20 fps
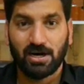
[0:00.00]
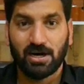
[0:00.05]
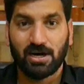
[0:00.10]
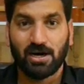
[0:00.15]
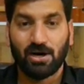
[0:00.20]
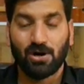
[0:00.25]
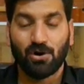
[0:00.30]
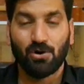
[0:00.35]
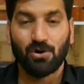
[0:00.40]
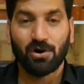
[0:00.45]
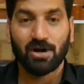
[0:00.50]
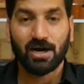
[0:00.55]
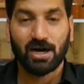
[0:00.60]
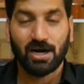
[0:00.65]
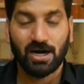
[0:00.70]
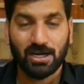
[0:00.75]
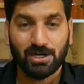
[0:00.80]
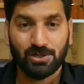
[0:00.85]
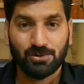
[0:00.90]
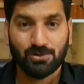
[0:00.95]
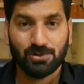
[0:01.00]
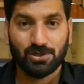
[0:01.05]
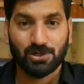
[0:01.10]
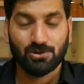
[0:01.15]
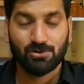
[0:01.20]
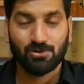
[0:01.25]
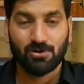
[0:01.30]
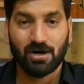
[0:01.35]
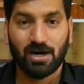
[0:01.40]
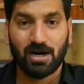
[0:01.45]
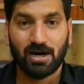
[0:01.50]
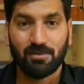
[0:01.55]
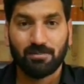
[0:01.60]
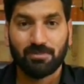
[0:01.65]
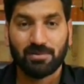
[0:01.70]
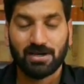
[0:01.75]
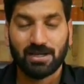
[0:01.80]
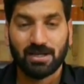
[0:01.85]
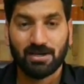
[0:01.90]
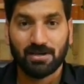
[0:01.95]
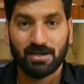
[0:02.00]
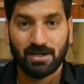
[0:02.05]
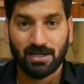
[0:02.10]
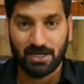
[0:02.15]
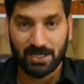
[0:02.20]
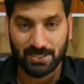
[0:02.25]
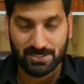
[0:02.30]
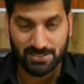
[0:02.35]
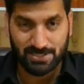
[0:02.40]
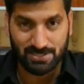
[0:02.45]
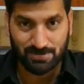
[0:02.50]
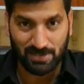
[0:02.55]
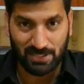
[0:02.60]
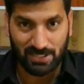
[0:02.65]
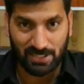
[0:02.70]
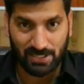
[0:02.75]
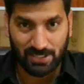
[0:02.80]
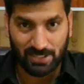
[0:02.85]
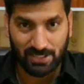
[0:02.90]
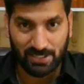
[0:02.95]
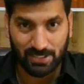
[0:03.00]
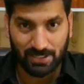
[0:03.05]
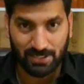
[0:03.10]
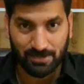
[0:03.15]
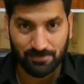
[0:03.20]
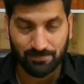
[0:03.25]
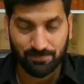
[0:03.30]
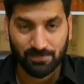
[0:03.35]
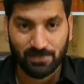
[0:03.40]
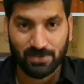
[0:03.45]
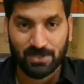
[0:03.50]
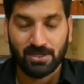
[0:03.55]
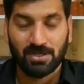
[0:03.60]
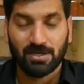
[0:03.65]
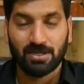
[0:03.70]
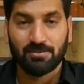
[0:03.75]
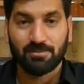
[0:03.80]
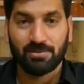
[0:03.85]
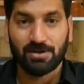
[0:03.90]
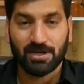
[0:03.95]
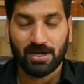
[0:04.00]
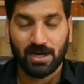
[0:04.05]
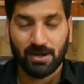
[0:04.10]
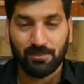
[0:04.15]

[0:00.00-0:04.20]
और हर यूनिट को आपने लेक्चर्स पहले लेने हैं फिर